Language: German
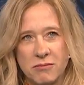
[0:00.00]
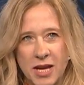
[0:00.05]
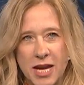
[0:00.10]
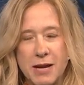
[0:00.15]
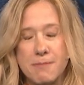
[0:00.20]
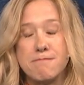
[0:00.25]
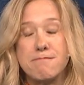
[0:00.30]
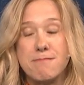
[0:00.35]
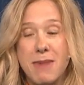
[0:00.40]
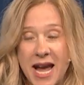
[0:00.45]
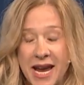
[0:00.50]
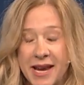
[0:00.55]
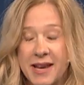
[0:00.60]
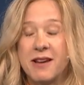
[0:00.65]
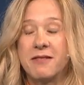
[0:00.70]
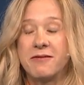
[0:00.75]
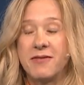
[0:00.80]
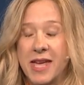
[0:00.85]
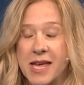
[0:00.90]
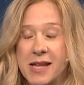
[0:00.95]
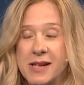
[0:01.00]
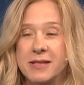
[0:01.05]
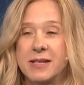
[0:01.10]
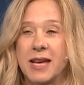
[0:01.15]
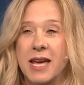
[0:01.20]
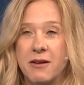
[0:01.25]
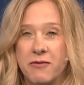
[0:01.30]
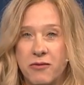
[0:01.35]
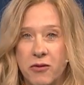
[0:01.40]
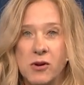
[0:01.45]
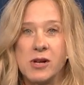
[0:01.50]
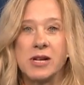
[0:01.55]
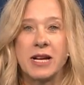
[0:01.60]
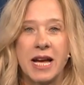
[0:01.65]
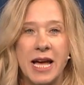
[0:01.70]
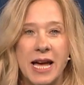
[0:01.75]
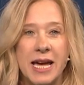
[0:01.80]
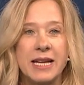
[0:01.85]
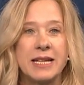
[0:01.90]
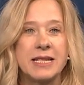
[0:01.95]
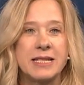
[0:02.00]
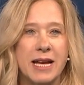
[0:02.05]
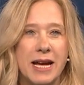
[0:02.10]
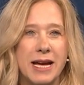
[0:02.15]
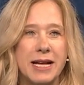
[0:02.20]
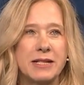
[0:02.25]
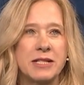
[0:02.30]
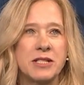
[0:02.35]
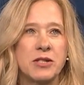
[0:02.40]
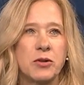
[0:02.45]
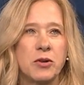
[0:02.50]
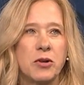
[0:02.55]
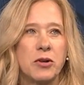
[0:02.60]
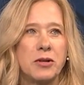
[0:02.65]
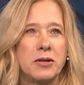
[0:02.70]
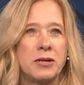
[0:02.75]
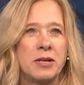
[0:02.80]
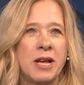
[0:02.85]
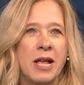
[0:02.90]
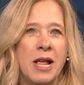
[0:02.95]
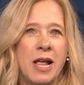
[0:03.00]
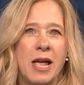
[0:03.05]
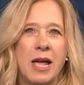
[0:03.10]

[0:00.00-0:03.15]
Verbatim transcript: in meiner Welt erfolgreich sein zu können.